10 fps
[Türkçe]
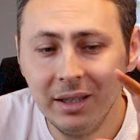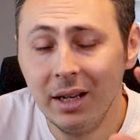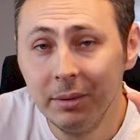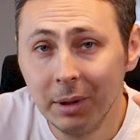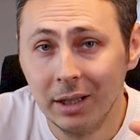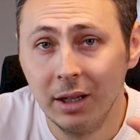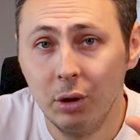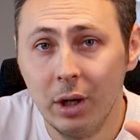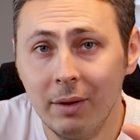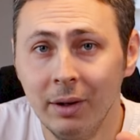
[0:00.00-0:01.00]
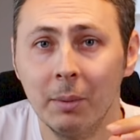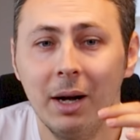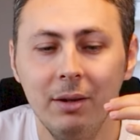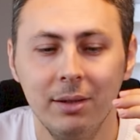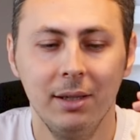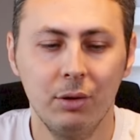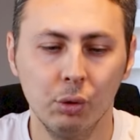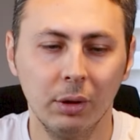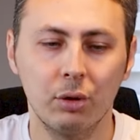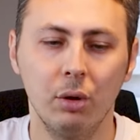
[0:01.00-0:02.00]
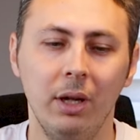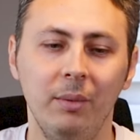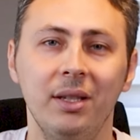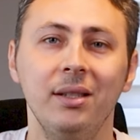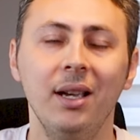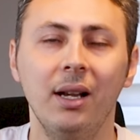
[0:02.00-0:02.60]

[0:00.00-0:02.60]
belirlediğim kategoriler var ama siz şunu da söyleyebilirsiniz.